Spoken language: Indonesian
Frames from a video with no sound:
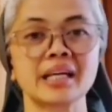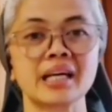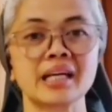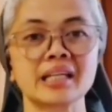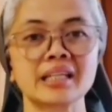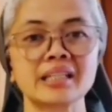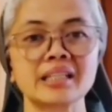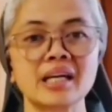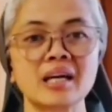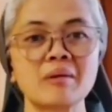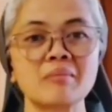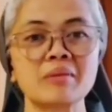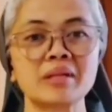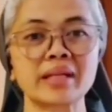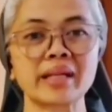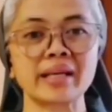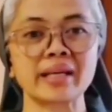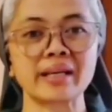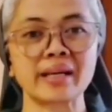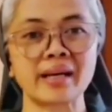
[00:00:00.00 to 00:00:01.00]
karena
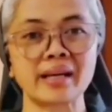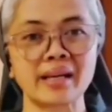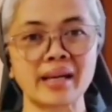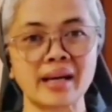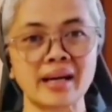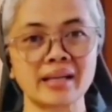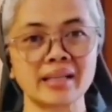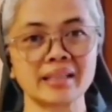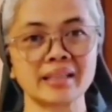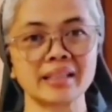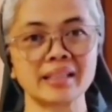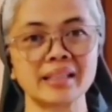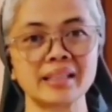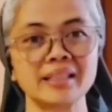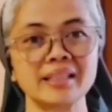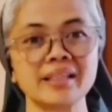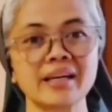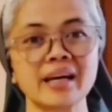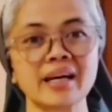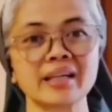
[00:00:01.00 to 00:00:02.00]
merekalah
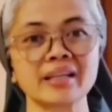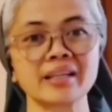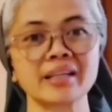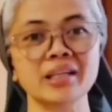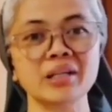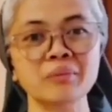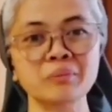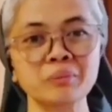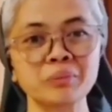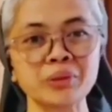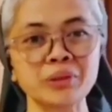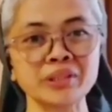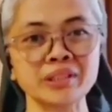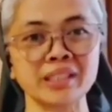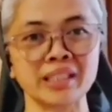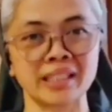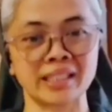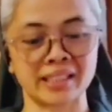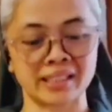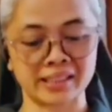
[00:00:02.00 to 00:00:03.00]
yang
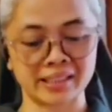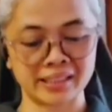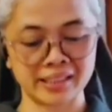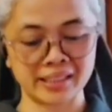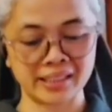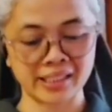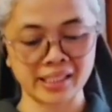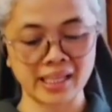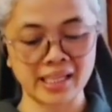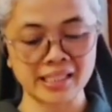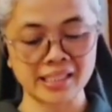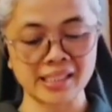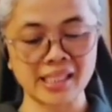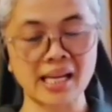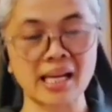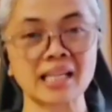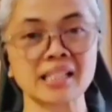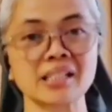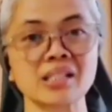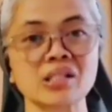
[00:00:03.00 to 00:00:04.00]
empunya
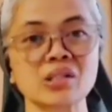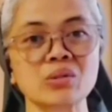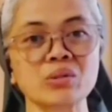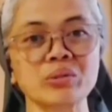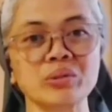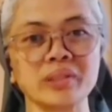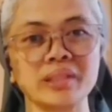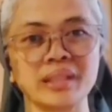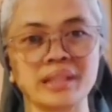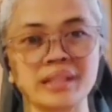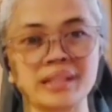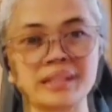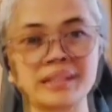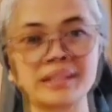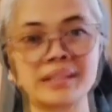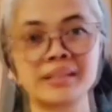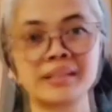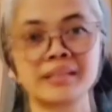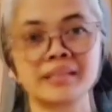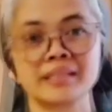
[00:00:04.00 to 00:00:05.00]
kerajaan
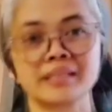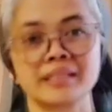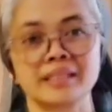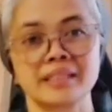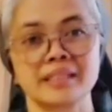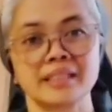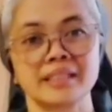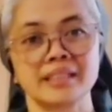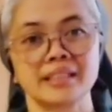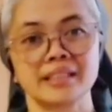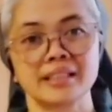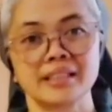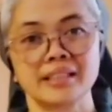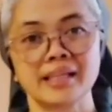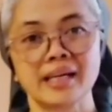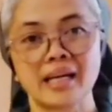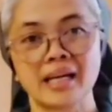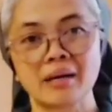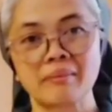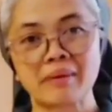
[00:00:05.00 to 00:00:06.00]
surga.
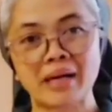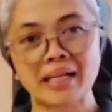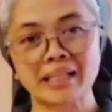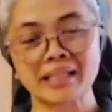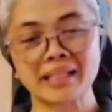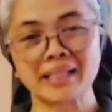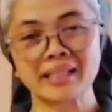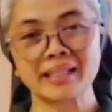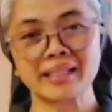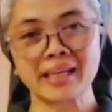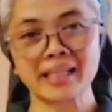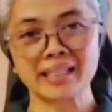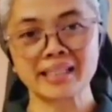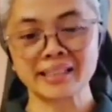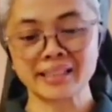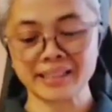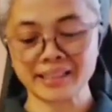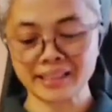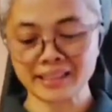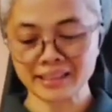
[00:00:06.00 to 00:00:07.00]
Dalam agenda
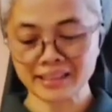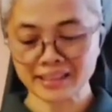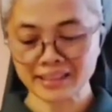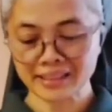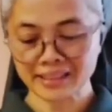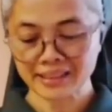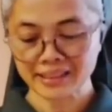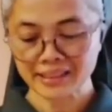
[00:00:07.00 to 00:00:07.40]
ini,